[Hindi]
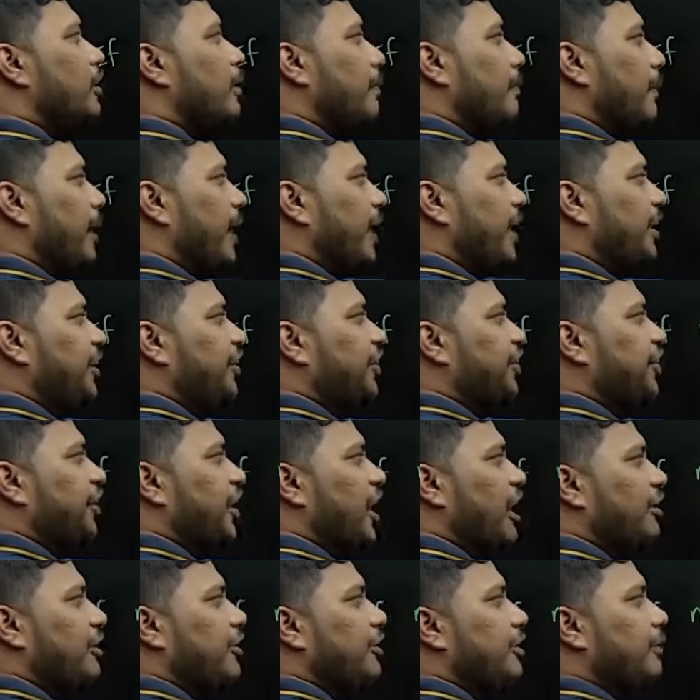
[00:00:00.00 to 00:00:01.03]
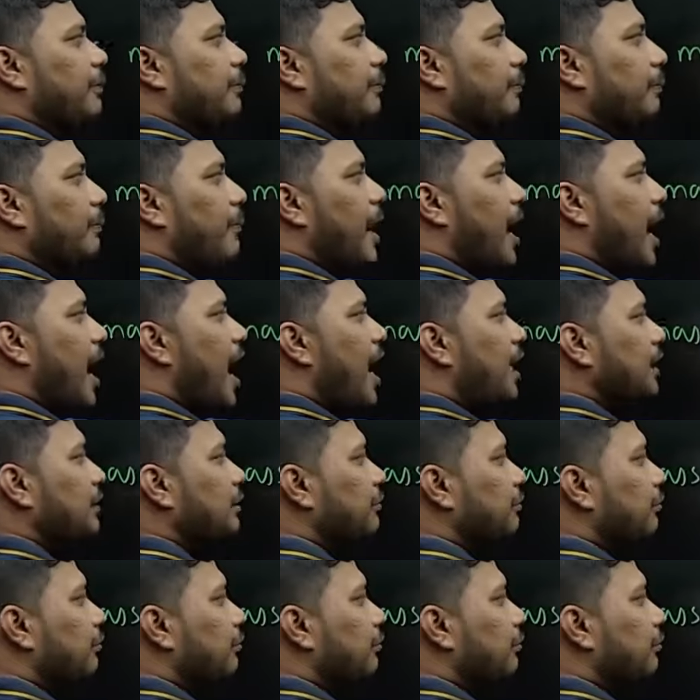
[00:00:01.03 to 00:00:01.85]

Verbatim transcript: मेंशनड मास